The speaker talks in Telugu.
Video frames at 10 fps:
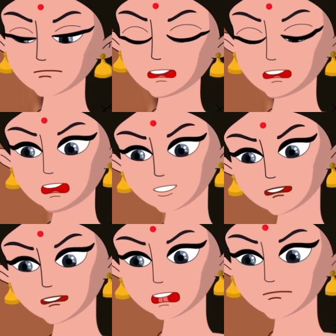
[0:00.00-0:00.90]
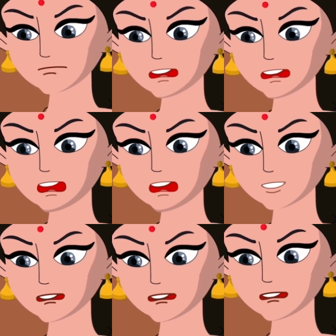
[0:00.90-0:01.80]
ఇల్లు గడవనే లేదు
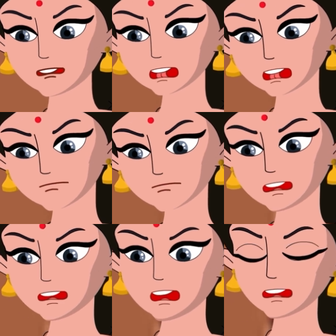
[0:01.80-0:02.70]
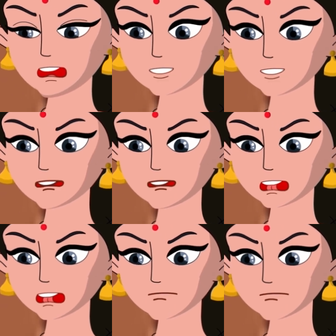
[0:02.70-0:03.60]
కానీ ఇప్పుడు ఈ ఏనుగునెక్కడ
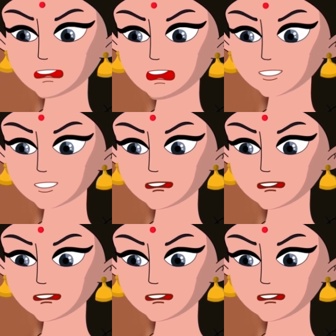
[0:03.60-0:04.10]
మేపుతావు